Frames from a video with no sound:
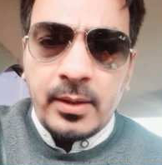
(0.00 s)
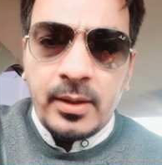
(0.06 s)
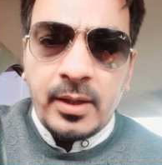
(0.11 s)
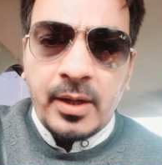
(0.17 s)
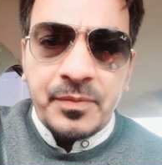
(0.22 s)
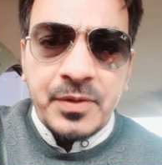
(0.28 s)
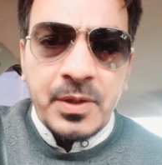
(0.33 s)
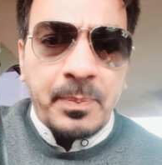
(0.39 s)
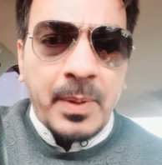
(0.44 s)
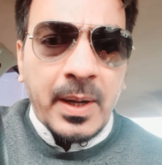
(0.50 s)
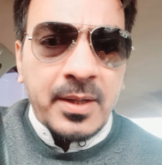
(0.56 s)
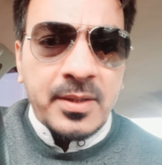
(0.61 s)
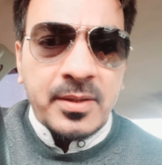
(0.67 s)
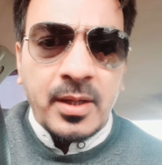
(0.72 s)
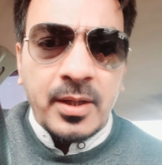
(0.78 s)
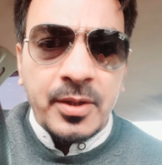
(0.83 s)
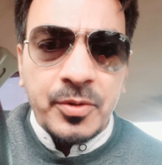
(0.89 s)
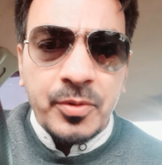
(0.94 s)
लफ्ज़
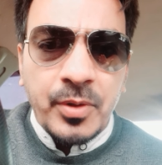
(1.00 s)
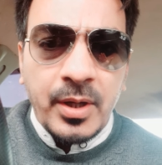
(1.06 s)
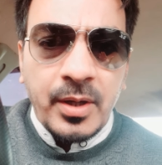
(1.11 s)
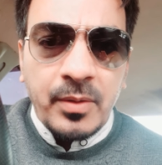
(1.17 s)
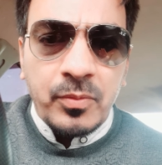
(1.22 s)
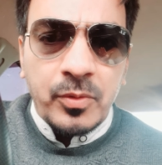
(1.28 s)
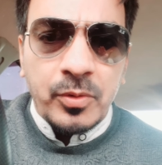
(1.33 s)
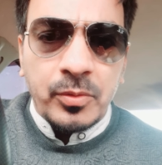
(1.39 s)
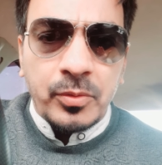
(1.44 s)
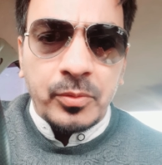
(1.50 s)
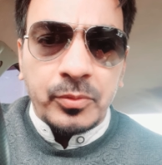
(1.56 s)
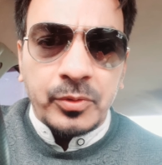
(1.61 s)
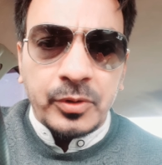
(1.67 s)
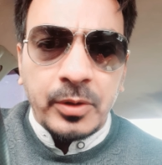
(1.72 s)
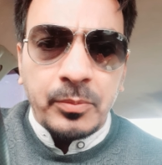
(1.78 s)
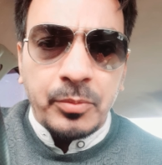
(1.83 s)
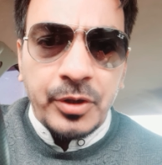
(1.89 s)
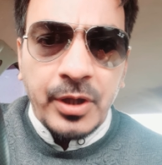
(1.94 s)
पाकिस्तान जो है वो
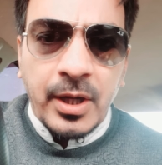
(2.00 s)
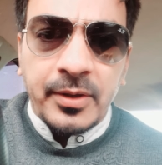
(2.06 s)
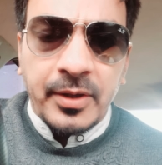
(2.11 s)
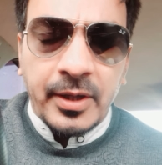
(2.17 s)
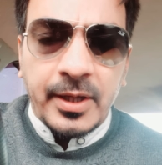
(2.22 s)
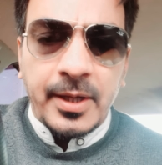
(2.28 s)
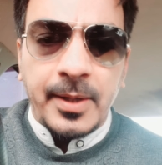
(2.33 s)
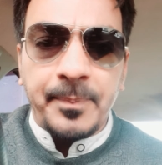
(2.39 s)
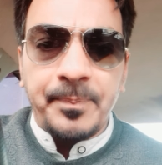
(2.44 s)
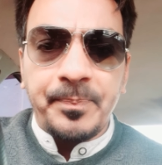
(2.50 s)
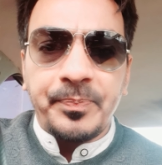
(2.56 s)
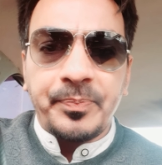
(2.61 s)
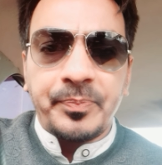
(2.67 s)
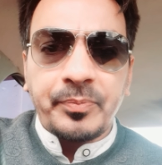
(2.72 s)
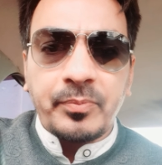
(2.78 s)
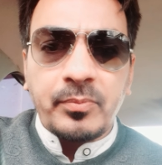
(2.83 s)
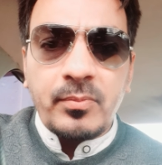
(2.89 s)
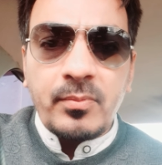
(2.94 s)
उसकी बुनियाद रखी
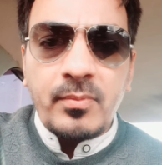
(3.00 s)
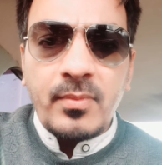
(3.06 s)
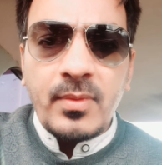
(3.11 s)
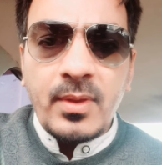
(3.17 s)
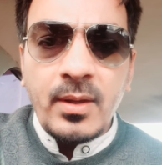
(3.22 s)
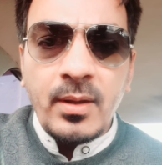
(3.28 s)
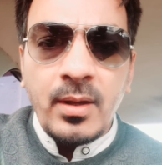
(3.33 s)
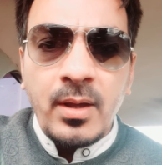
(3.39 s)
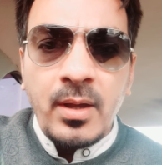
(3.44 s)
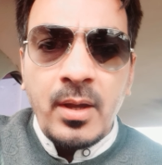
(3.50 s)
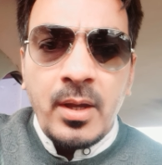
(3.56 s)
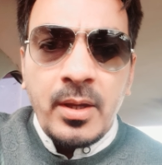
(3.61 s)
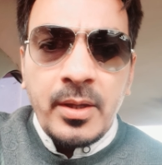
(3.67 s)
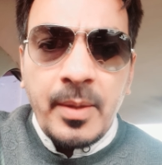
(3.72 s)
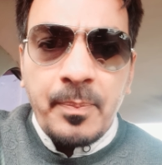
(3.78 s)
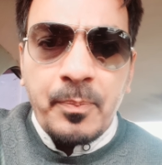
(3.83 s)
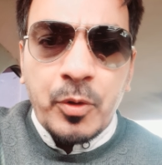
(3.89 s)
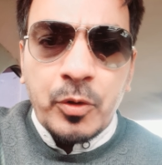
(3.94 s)

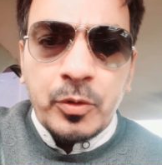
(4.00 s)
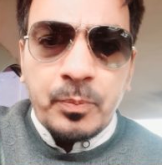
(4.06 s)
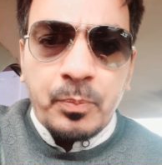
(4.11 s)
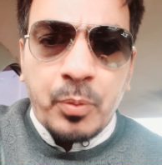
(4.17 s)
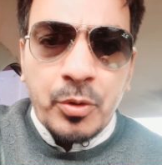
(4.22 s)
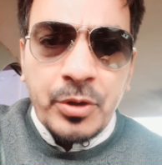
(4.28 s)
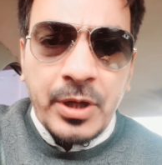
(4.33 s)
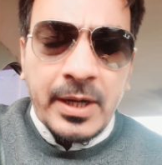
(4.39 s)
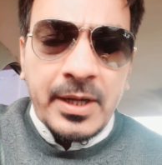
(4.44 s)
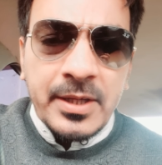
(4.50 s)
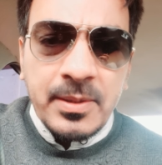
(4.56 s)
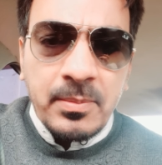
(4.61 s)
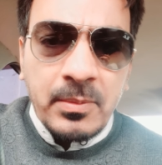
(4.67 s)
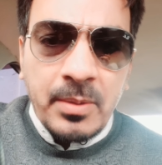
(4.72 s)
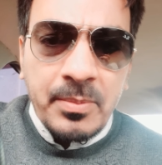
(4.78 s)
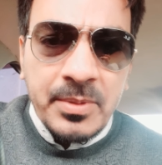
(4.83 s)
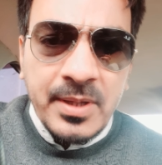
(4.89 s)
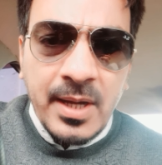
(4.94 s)
ये बहुत भोंडा किस्म
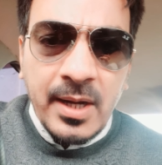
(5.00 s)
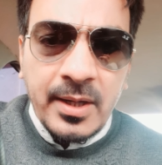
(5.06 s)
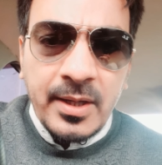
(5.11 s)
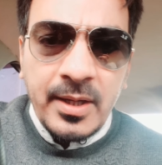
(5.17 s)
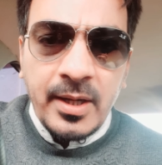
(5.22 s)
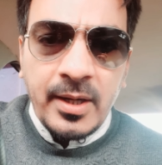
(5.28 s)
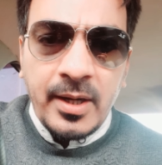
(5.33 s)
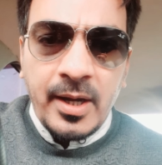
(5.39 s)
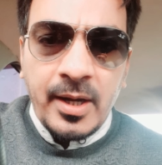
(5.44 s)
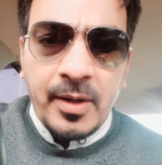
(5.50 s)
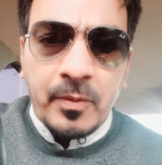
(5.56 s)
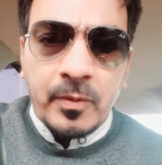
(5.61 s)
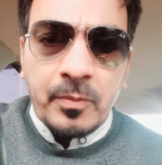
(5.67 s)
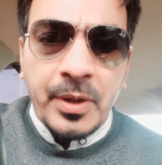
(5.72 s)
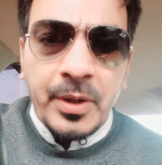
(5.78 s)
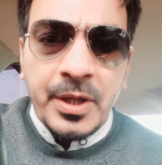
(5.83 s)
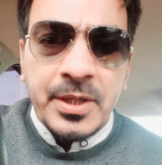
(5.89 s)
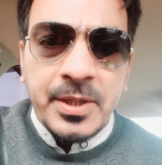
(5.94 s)
का मजाक किया गया है और
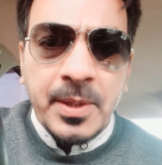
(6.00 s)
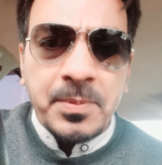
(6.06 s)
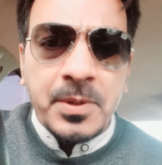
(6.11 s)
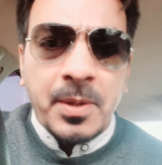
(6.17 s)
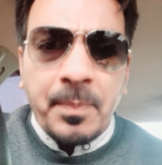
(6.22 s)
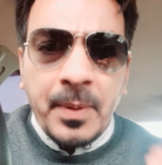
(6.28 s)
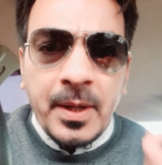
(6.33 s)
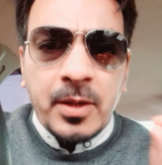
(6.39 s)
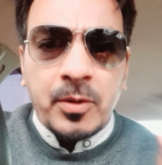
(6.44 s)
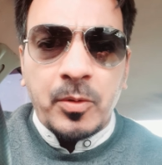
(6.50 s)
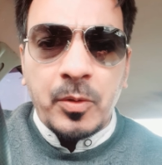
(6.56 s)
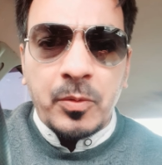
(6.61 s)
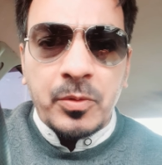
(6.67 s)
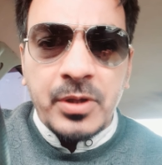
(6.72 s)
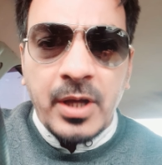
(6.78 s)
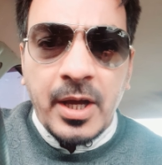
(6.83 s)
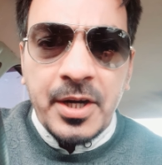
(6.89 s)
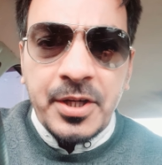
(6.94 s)
मेरी सबसे पहले तो ये
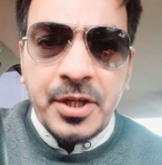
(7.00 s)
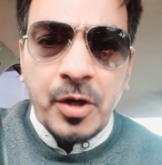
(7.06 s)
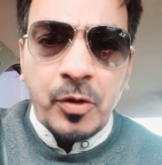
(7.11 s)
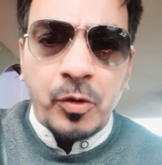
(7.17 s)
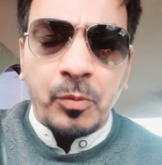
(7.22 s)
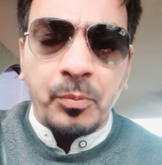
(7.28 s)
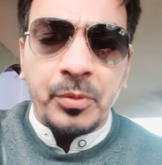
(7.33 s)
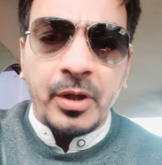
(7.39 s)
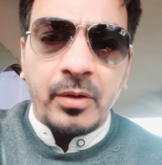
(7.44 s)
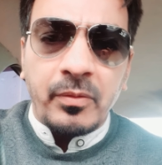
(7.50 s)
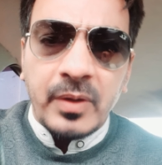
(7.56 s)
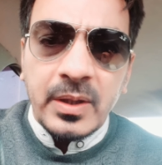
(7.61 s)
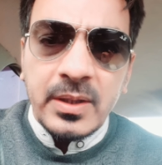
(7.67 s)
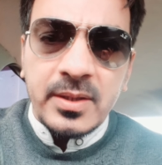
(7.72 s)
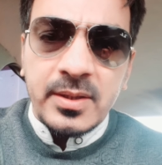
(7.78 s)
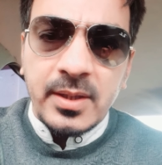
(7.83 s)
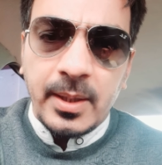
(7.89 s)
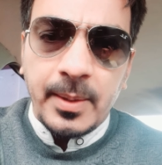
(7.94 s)
गुजारिश है हुकूमत
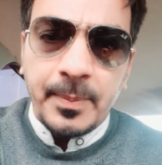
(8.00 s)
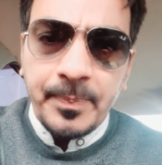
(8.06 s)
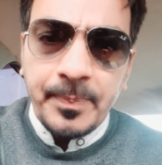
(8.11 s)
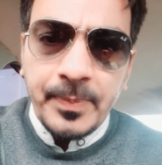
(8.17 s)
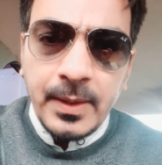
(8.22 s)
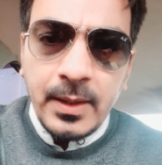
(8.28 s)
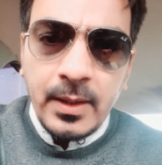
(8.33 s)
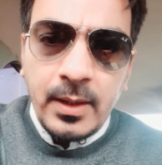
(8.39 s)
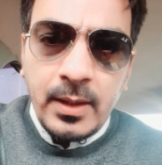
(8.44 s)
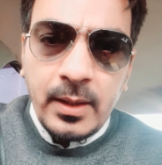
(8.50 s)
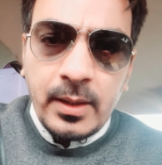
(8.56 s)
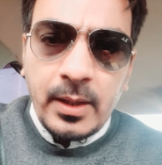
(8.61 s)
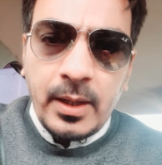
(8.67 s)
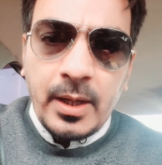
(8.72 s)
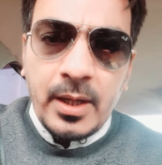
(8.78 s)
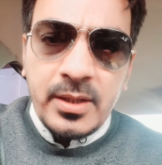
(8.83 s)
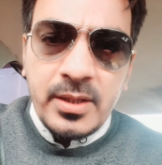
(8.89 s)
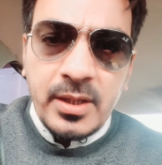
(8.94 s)
वक्त से कि
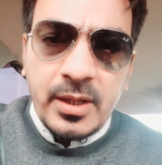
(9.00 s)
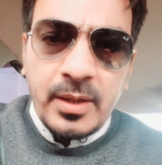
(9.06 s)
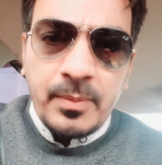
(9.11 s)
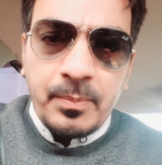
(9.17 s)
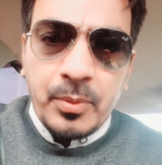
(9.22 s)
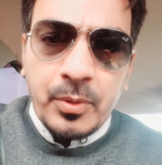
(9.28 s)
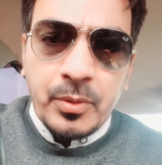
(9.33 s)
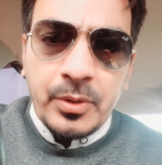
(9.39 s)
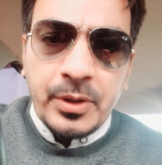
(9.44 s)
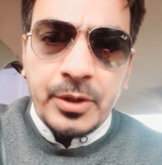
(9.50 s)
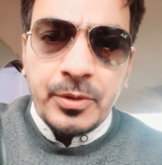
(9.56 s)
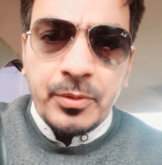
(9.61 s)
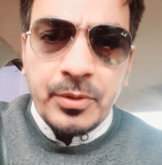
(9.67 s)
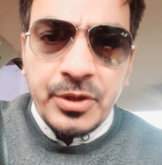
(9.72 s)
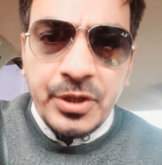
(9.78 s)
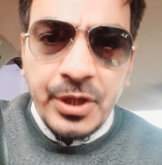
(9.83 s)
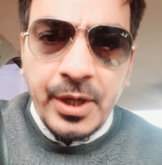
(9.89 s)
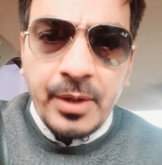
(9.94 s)
ए जे के बोर्ड के जो
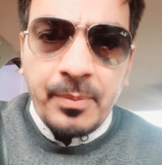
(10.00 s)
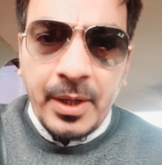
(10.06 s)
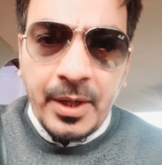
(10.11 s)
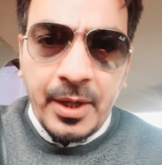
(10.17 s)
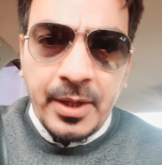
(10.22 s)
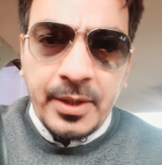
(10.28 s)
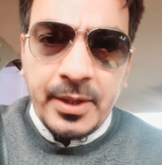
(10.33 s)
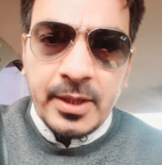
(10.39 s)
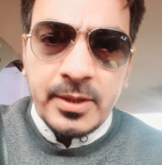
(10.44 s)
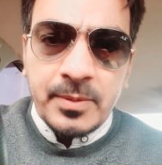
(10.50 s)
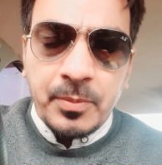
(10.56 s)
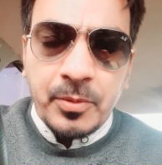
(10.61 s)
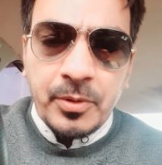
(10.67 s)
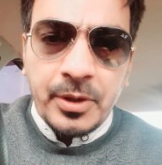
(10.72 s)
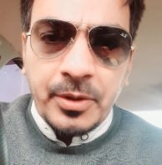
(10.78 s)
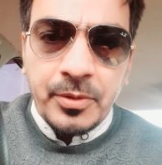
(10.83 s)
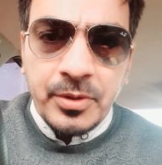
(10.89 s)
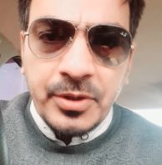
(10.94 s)
चेयरमैन हैं टैक्स
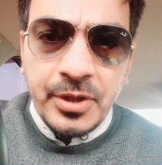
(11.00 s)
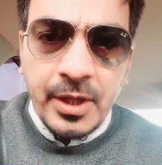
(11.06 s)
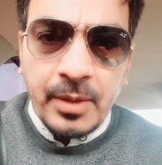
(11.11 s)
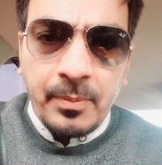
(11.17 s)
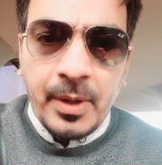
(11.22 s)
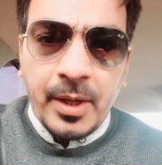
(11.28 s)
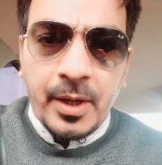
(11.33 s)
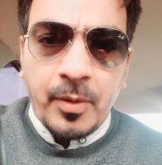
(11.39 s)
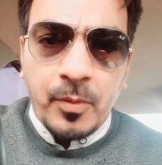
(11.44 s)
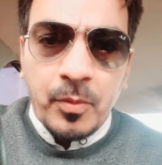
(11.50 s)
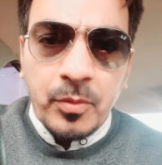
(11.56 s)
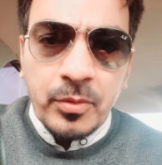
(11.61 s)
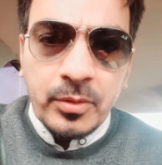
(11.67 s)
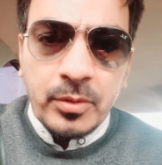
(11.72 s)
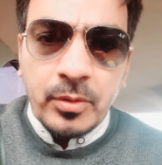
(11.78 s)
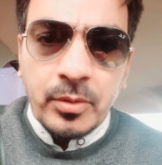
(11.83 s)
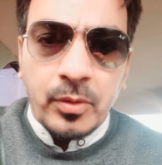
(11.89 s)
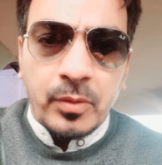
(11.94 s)
बोर्ड के जो चेयरमैन हैं
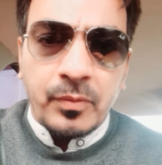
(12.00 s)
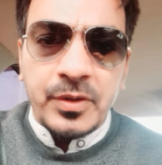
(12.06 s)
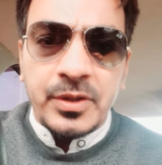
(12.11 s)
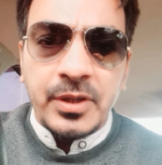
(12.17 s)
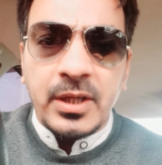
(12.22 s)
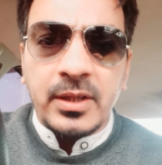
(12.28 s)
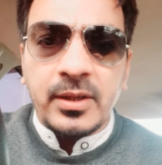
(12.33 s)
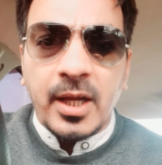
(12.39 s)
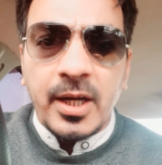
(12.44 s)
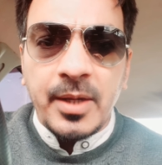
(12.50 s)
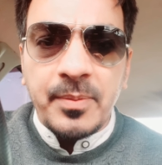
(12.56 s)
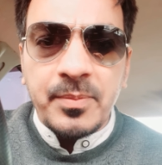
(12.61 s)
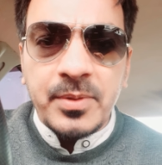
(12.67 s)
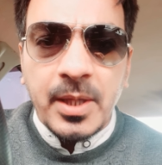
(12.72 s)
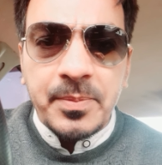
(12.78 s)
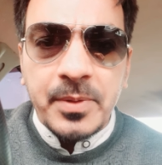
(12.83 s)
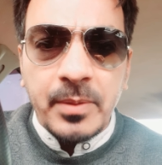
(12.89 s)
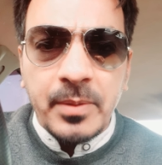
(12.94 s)
उनको और वजीर तालीम
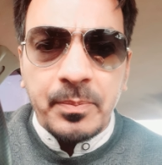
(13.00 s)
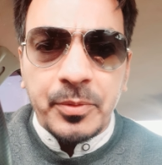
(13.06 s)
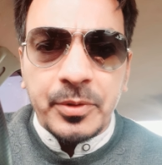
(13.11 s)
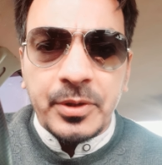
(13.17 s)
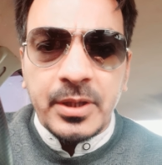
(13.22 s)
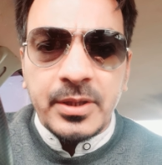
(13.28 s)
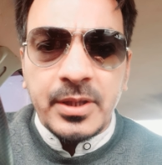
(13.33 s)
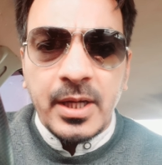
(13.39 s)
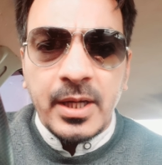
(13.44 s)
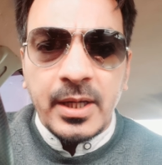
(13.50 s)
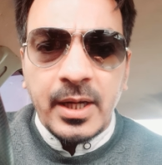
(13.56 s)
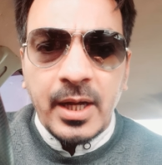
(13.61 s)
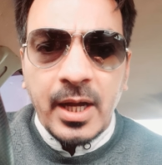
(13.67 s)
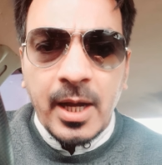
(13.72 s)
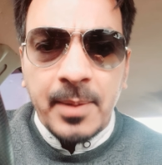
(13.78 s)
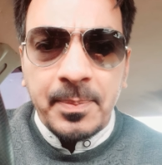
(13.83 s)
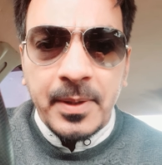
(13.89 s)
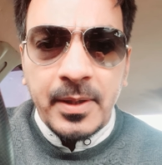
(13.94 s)
साहब से पूछा जाए कि
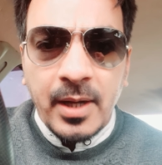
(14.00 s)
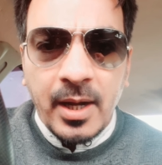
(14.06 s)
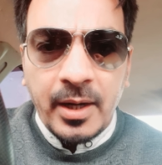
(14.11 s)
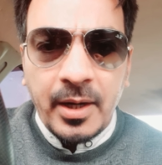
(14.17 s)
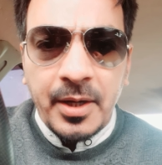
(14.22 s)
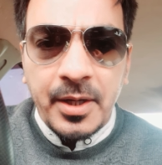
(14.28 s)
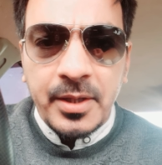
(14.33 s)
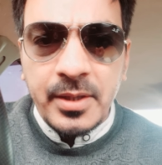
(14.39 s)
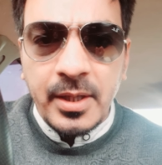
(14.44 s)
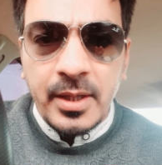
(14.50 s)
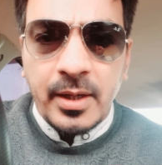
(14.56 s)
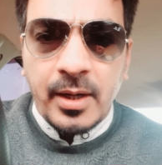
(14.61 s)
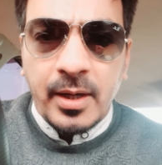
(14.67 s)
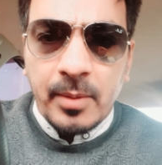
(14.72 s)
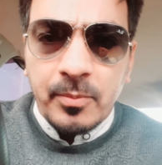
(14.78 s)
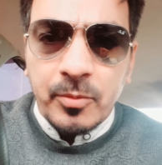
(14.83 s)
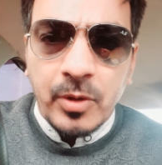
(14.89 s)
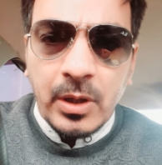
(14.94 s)
आपकी नाक के नीचे ये
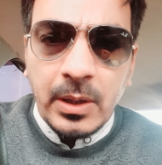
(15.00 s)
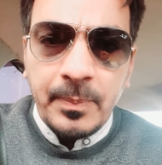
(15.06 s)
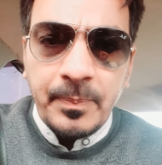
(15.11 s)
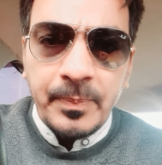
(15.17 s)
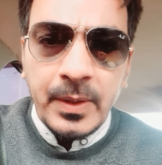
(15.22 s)
काम हुआ